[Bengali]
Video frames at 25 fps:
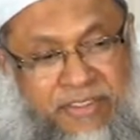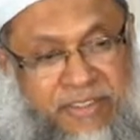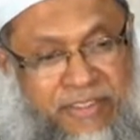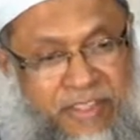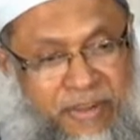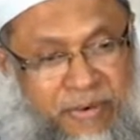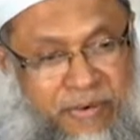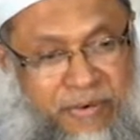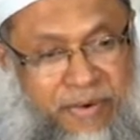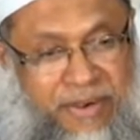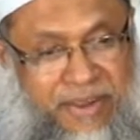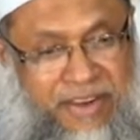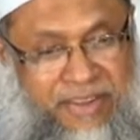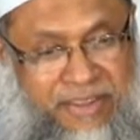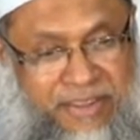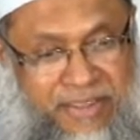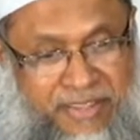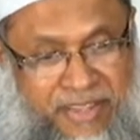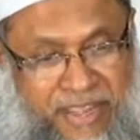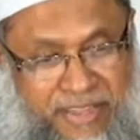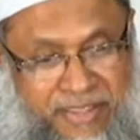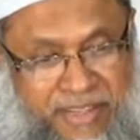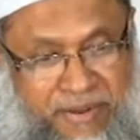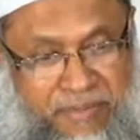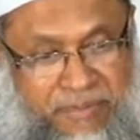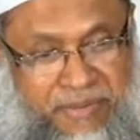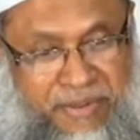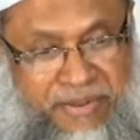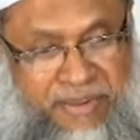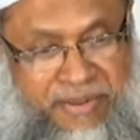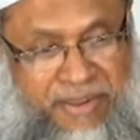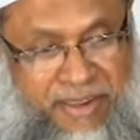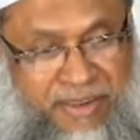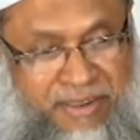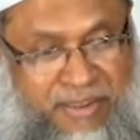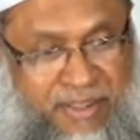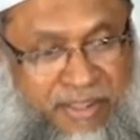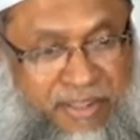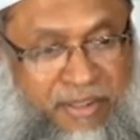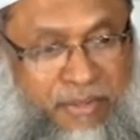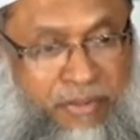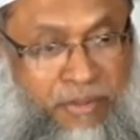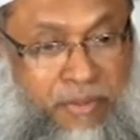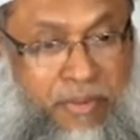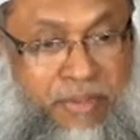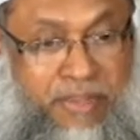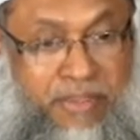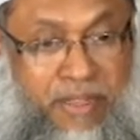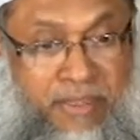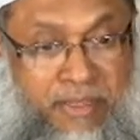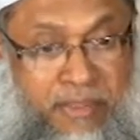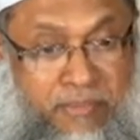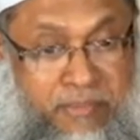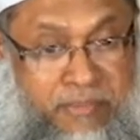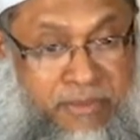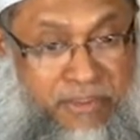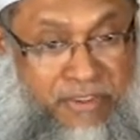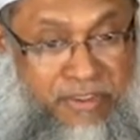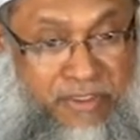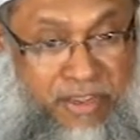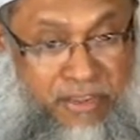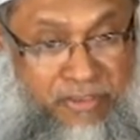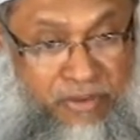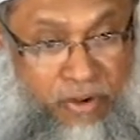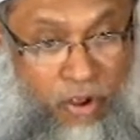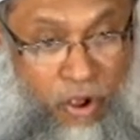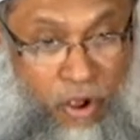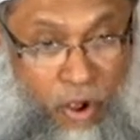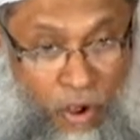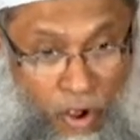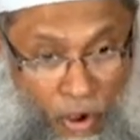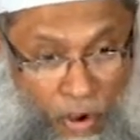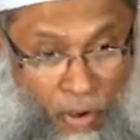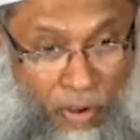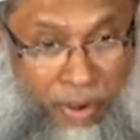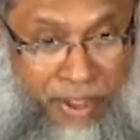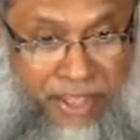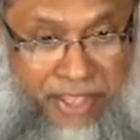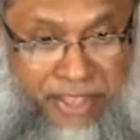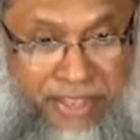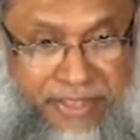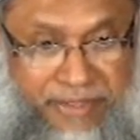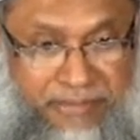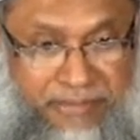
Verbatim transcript: চিন্তা করলেন যে তাদের বিশ্বাস যাতে তোমার যাতে বিশ্বাস হয়